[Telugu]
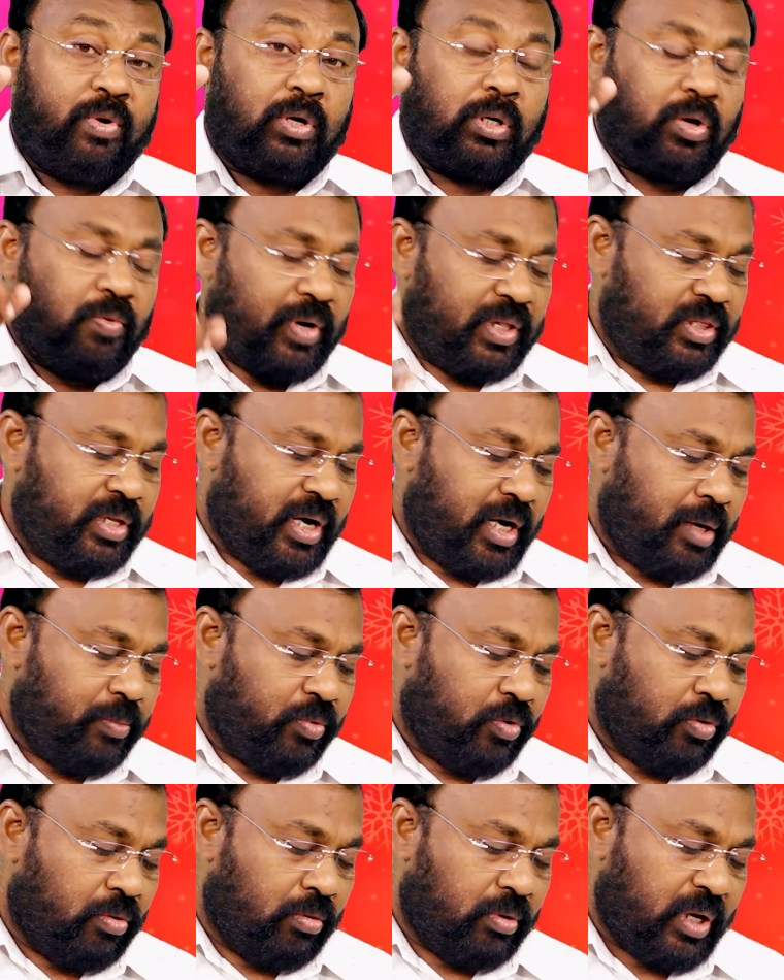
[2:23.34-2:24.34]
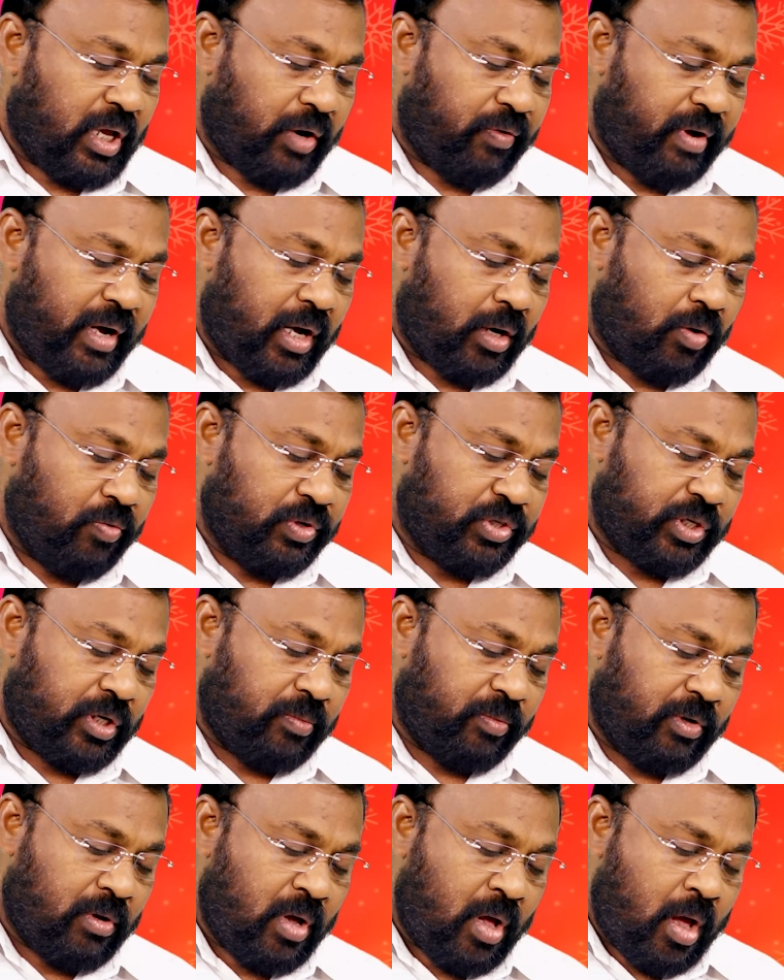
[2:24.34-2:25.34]
ఒకటో అధ్యాయము ఇరవై ఆరో
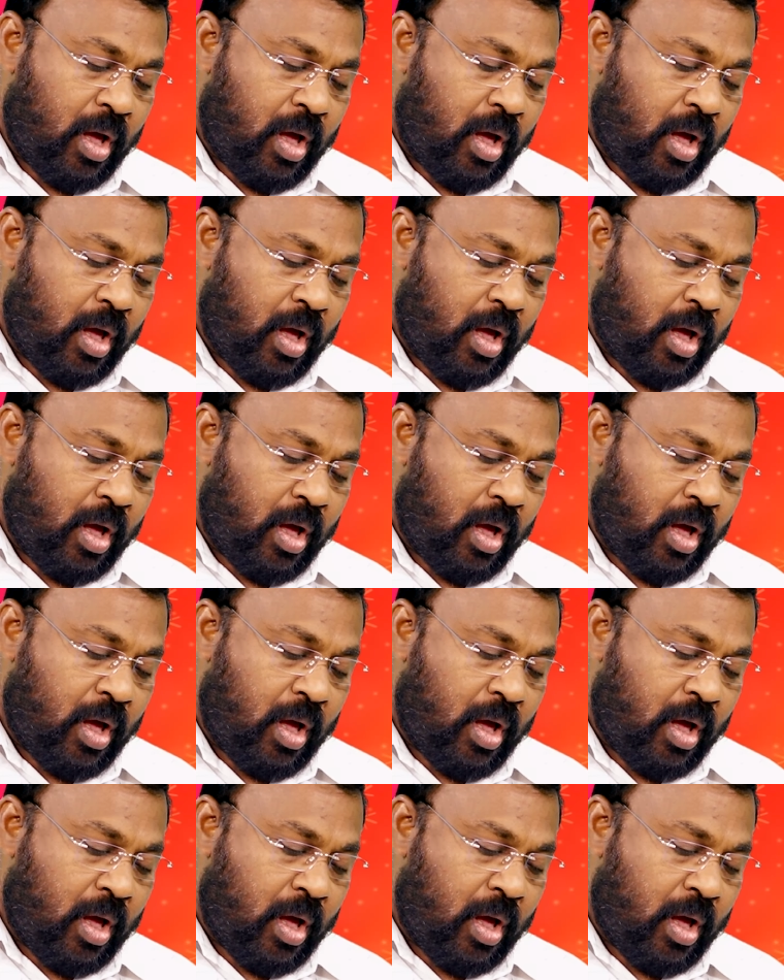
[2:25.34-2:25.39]
వచనము